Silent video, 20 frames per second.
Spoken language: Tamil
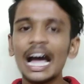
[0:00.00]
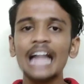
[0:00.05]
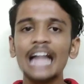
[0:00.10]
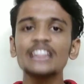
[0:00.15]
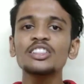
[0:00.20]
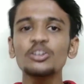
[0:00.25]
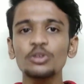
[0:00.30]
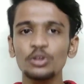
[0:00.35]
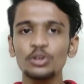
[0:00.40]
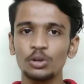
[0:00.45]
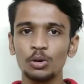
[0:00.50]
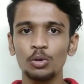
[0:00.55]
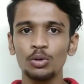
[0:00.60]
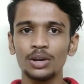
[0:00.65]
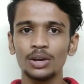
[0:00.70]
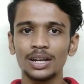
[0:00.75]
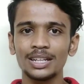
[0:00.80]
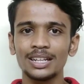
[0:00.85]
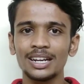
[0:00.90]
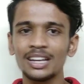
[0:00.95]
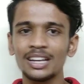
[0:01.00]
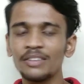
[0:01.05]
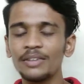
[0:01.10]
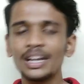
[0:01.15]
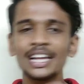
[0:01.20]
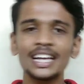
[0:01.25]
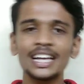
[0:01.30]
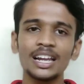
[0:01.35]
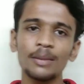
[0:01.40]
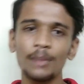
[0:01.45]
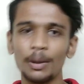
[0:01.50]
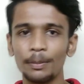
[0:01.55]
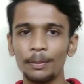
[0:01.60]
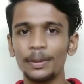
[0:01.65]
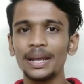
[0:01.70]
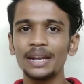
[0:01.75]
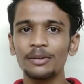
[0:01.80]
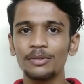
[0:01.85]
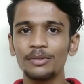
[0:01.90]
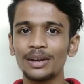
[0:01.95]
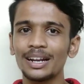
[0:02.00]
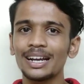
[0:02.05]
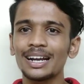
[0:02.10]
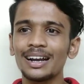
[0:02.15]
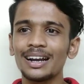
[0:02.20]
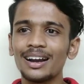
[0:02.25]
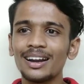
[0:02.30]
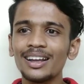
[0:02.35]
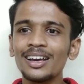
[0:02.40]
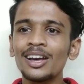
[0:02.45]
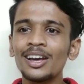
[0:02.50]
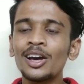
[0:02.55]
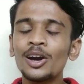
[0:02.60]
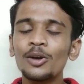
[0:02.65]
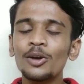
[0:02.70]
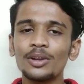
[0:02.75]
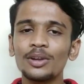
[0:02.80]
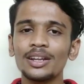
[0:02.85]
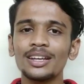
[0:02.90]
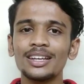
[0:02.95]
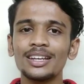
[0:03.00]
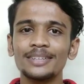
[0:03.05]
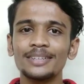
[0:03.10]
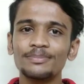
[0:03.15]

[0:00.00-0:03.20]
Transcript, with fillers: அந்த ஒரு க்ளூங்கிறது இருக்குது வெள்ளிக்கிழமை அப்டேட் வரக்கான ஒரு